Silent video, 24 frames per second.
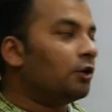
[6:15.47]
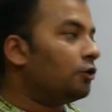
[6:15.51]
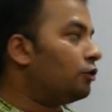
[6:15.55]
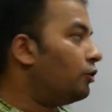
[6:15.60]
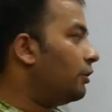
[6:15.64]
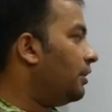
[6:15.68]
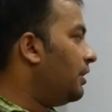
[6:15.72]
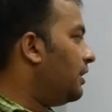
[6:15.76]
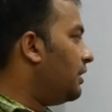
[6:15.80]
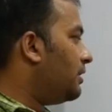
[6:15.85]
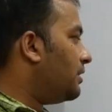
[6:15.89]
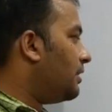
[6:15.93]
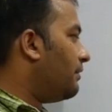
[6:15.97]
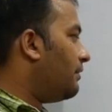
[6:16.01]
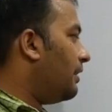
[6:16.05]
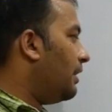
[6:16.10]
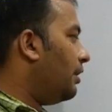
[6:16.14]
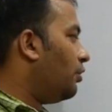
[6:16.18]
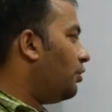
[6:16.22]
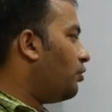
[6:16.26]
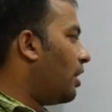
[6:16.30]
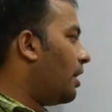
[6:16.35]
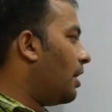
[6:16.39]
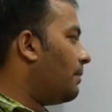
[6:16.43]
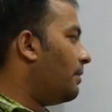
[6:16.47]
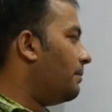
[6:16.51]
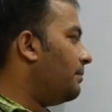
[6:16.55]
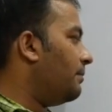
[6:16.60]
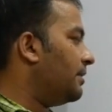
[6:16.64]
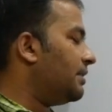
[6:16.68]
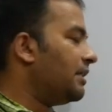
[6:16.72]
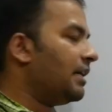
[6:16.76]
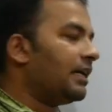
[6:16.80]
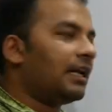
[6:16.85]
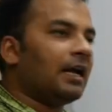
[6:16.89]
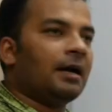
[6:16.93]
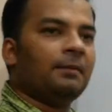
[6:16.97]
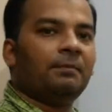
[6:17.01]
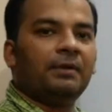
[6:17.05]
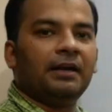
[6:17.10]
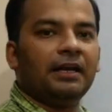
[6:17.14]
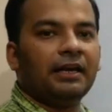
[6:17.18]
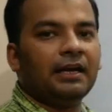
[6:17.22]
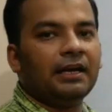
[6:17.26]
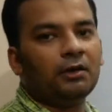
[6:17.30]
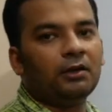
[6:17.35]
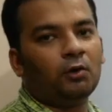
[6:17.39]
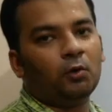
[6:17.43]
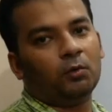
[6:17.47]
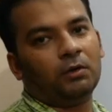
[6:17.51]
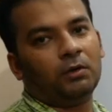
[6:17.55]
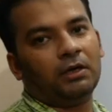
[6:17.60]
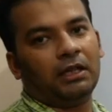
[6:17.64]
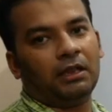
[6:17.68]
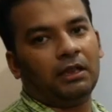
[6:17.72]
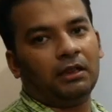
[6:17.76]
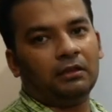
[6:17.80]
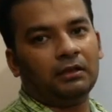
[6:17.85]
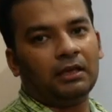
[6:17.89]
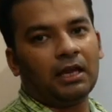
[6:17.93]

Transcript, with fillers: तो नीचे वाले को आप हमेशा क्या पढ़ेंगे टोटल